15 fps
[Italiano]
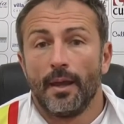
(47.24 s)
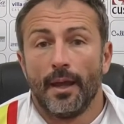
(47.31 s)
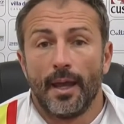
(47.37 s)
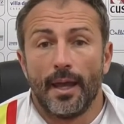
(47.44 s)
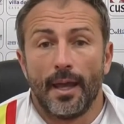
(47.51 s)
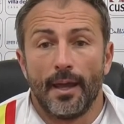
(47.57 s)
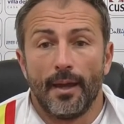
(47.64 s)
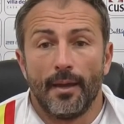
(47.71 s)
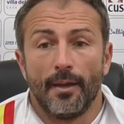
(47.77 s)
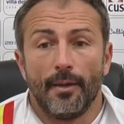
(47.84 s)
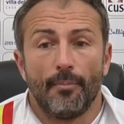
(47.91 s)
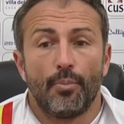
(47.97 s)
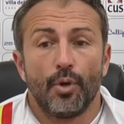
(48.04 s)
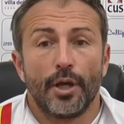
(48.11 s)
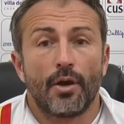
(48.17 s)

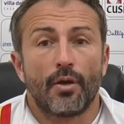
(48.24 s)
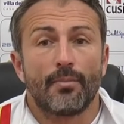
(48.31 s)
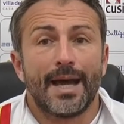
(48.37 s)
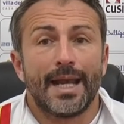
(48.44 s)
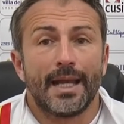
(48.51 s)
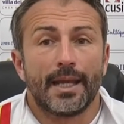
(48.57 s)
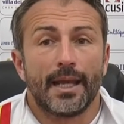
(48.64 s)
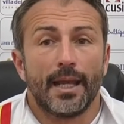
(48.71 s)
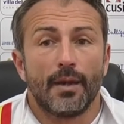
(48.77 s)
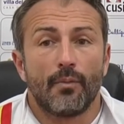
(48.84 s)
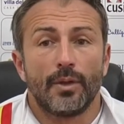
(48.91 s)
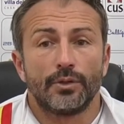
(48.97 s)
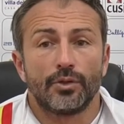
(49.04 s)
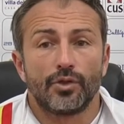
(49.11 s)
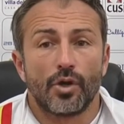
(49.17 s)
Eh, poi è normale che
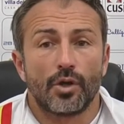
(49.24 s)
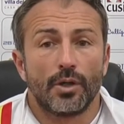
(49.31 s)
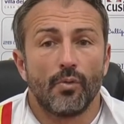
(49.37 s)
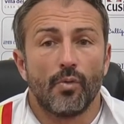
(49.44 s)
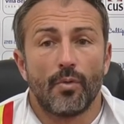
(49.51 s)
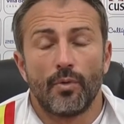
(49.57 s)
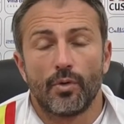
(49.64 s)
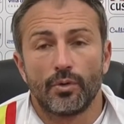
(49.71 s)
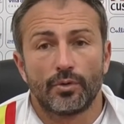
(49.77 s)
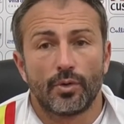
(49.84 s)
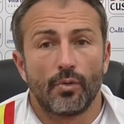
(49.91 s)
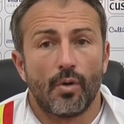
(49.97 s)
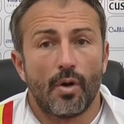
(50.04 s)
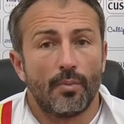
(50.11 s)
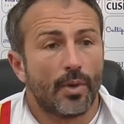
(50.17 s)
quando giochi uomo
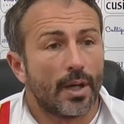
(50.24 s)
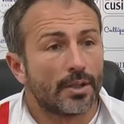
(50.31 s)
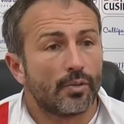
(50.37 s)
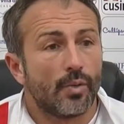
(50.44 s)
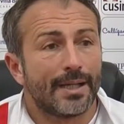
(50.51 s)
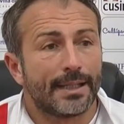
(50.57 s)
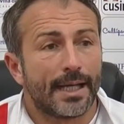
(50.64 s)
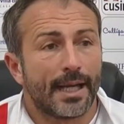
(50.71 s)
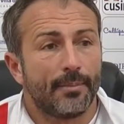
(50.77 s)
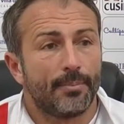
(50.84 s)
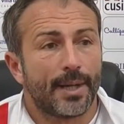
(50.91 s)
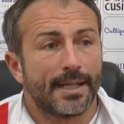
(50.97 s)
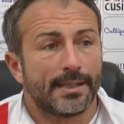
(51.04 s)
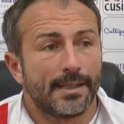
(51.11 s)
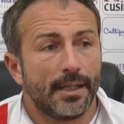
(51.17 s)
contro uomo la squadra che
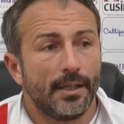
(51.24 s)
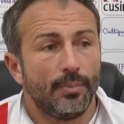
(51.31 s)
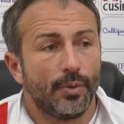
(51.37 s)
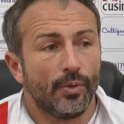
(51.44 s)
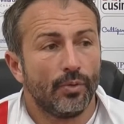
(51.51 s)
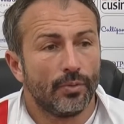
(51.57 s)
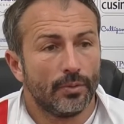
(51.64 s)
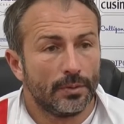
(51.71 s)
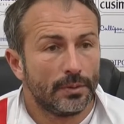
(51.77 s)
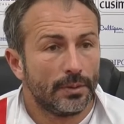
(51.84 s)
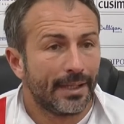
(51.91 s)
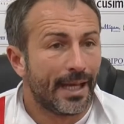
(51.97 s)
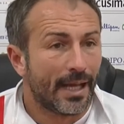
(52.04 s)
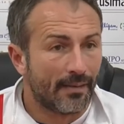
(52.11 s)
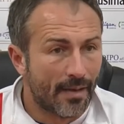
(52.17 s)
pressa di più,
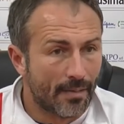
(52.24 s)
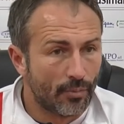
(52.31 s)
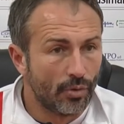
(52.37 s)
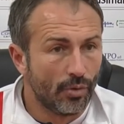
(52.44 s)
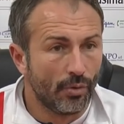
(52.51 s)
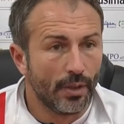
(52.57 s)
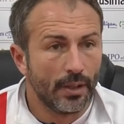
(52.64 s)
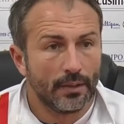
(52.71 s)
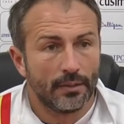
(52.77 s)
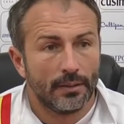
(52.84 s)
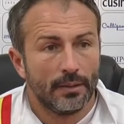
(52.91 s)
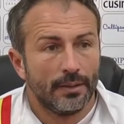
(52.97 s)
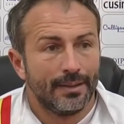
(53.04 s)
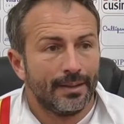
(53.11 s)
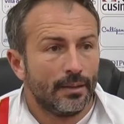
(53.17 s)
che eravamo noi,
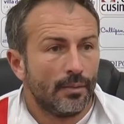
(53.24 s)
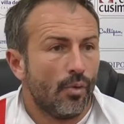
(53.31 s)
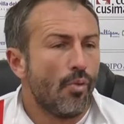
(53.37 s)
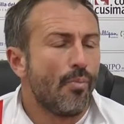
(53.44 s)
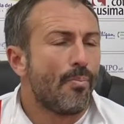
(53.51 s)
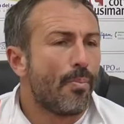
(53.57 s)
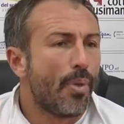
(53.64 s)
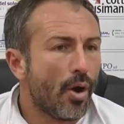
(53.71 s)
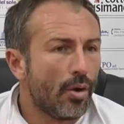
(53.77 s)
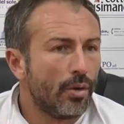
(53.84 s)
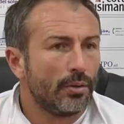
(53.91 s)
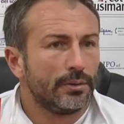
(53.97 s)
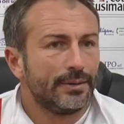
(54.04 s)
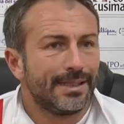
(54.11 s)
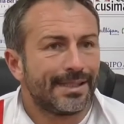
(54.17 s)
un
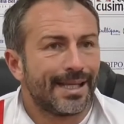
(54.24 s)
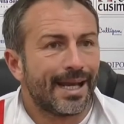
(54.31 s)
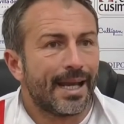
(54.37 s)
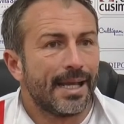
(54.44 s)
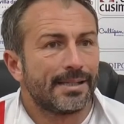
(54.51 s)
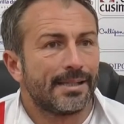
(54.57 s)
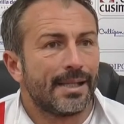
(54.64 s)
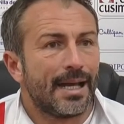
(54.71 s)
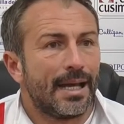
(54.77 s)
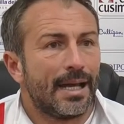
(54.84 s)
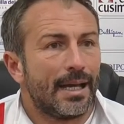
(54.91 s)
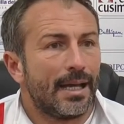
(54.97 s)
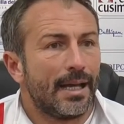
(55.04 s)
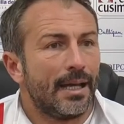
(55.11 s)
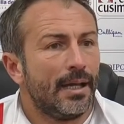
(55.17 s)
po' di
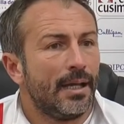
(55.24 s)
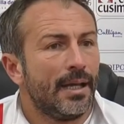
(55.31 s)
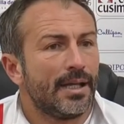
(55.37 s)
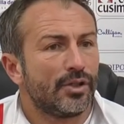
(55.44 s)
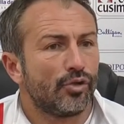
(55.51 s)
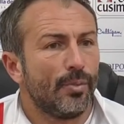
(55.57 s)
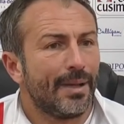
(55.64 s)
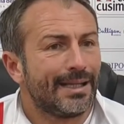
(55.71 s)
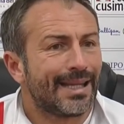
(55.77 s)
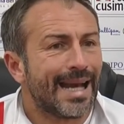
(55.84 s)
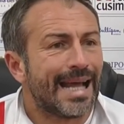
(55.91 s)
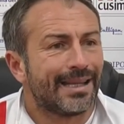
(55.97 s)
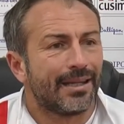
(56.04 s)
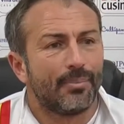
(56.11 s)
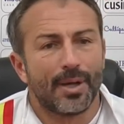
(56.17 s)
stanchezza è
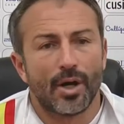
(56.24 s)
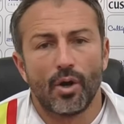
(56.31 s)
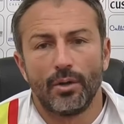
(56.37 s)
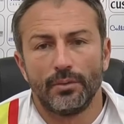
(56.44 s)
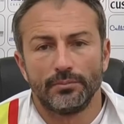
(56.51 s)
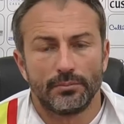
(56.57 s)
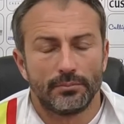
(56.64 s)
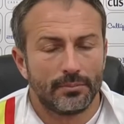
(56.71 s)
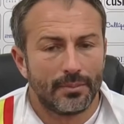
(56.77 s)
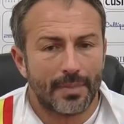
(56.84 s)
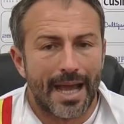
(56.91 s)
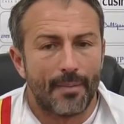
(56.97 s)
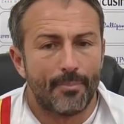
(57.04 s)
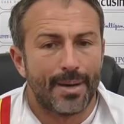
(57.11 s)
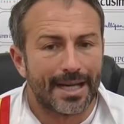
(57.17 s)
subentrata, però
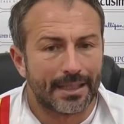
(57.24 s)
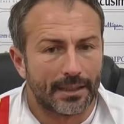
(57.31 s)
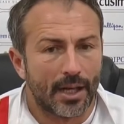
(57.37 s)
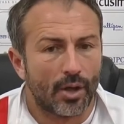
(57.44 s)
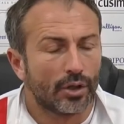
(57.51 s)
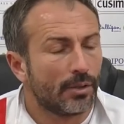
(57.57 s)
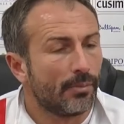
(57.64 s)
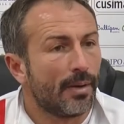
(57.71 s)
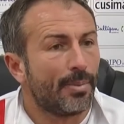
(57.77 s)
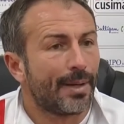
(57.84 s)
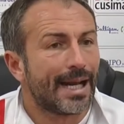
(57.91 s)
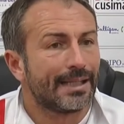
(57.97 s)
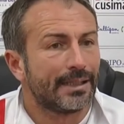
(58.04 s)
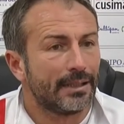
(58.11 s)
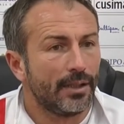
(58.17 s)
a parte l'ottima
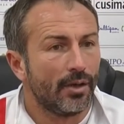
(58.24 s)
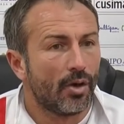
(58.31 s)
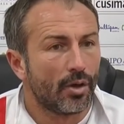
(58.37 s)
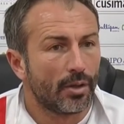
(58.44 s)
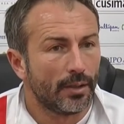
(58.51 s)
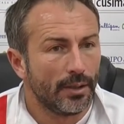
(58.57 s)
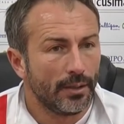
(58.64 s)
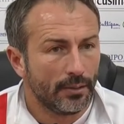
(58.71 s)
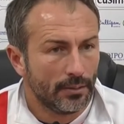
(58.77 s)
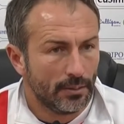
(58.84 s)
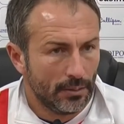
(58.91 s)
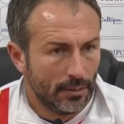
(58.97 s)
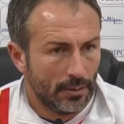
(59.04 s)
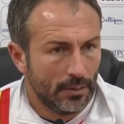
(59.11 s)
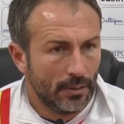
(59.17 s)
parata di Nordi,
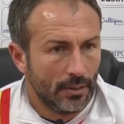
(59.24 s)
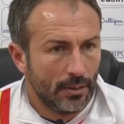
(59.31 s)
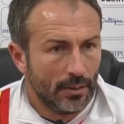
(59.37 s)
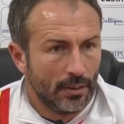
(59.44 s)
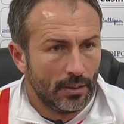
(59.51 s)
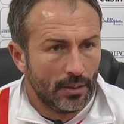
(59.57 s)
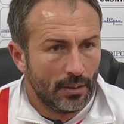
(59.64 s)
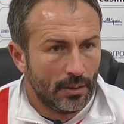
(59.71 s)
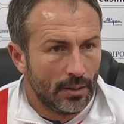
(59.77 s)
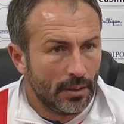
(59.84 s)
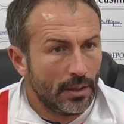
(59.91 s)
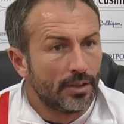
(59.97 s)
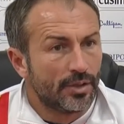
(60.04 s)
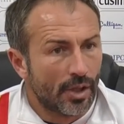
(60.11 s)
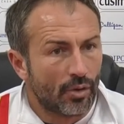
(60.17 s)

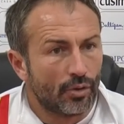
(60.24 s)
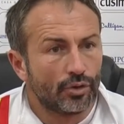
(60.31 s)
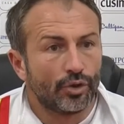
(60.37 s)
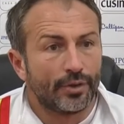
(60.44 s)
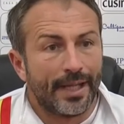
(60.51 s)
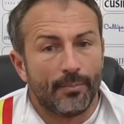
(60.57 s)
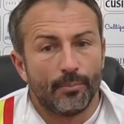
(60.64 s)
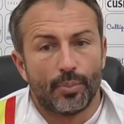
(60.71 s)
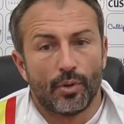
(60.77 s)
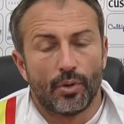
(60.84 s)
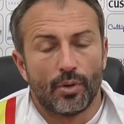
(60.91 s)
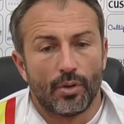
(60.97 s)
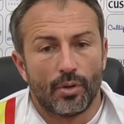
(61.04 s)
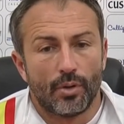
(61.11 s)
il secondo tempo